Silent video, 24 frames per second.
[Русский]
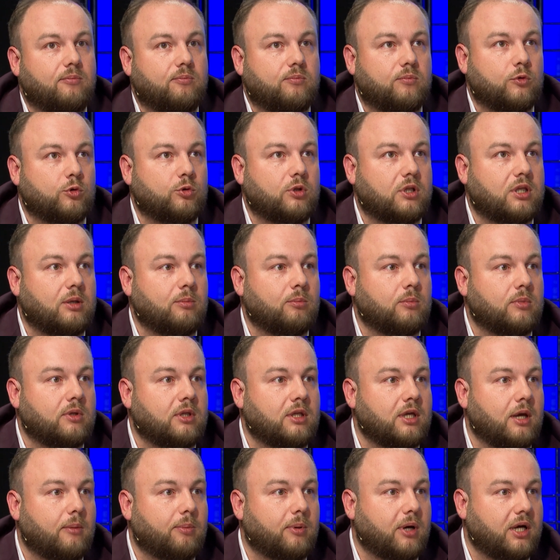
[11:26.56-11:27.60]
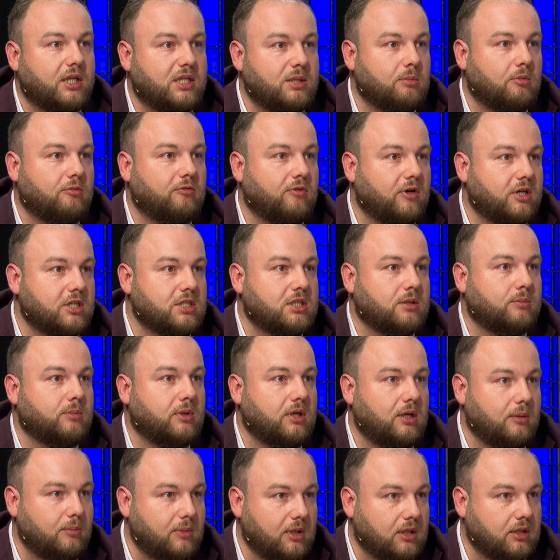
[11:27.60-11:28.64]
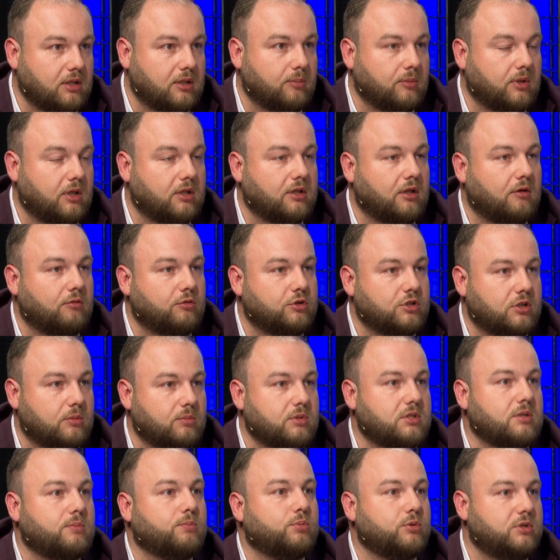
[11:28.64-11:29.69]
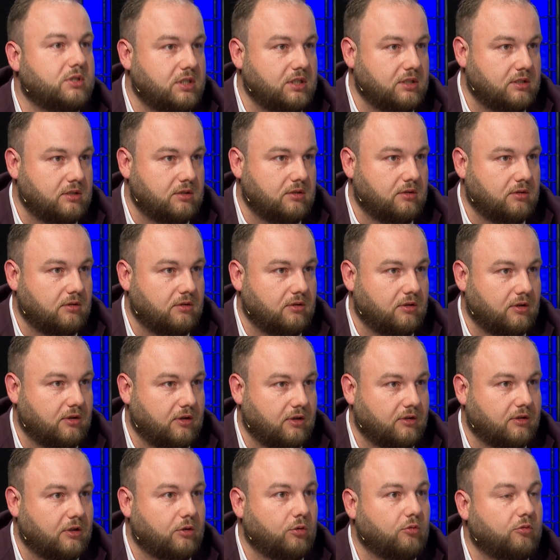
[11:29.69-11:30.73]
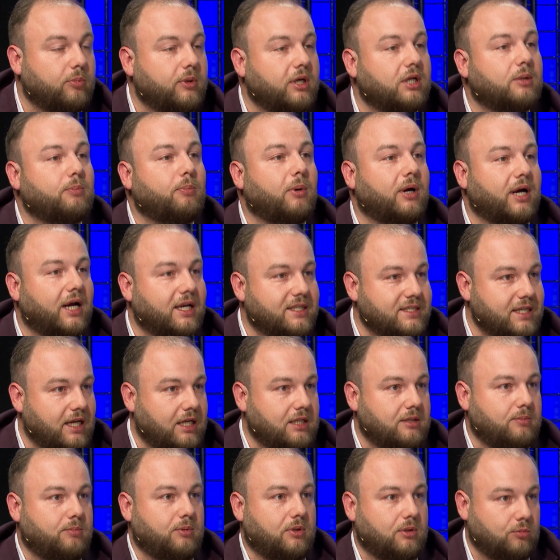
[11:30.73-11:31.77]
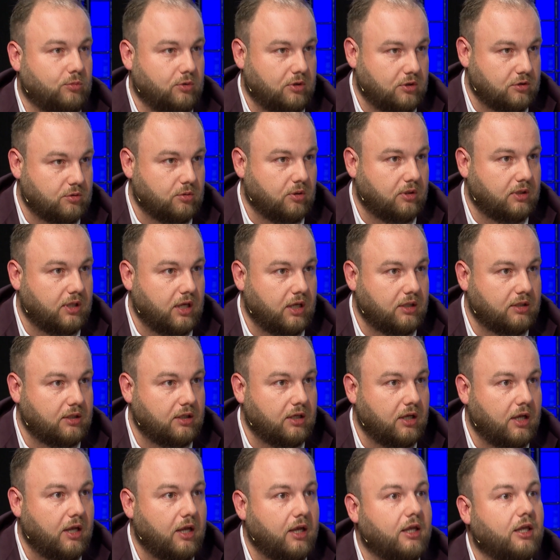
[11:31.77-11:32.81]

ну, таким необходимым важным элементом для того, чтобы запустить этот новый проект, показать по нему результаты